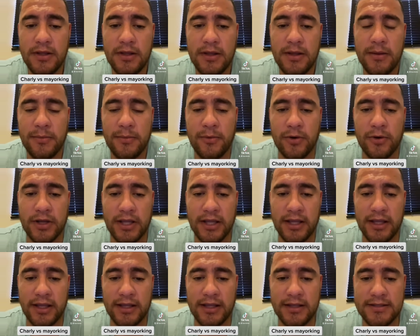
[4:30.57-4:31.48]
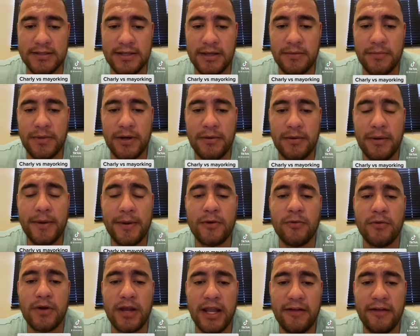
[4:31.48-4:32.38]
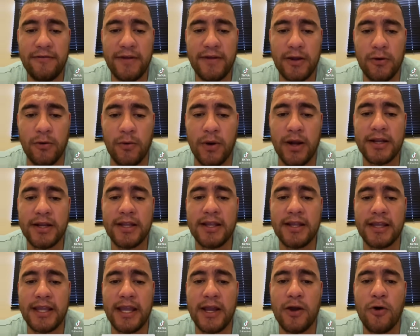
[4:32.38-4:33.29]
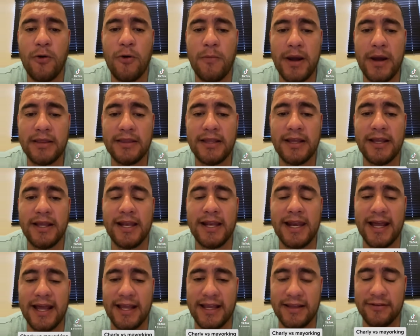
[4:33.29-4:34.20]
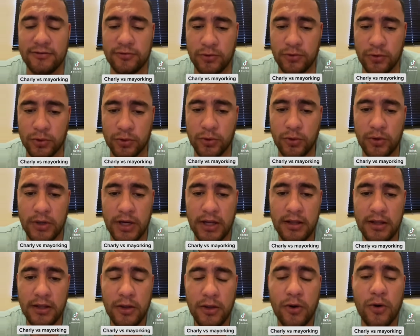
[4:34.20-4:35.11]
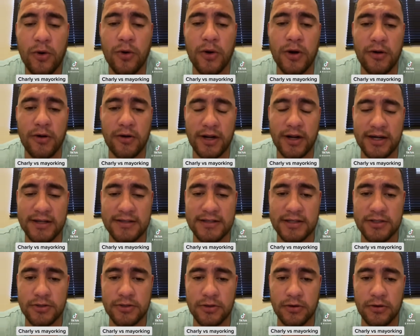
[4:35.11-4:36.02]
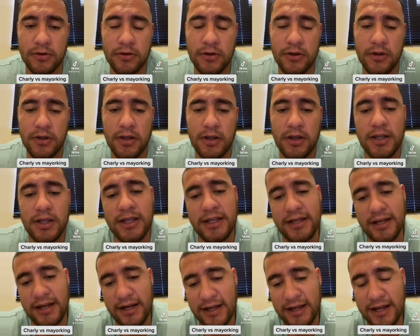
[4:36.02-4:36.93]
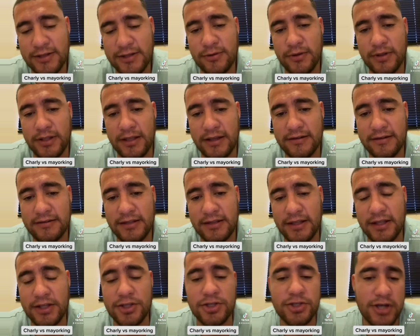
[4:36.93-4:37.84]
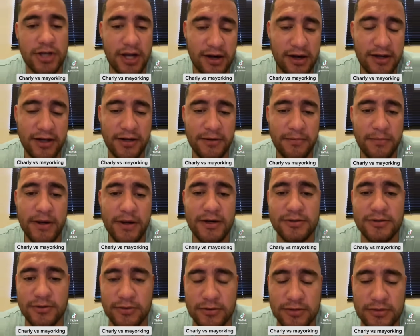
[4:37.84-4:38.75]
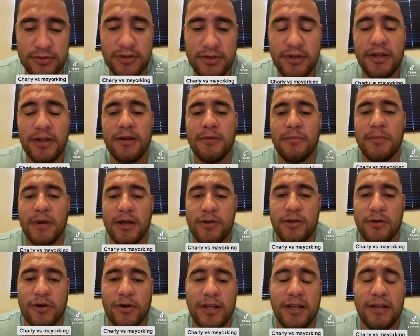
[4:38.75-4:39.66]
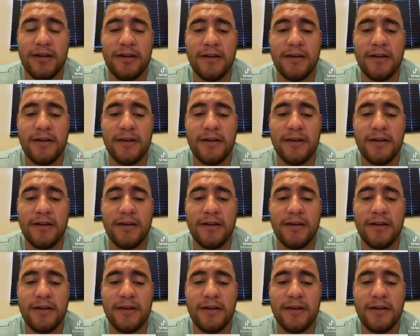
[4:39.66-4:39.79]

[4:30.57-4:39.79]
porque siempre va a haber un jefe o alguien quien comande la estructura o la organización. Y en el caso de este, Charlie versus Mallorquín,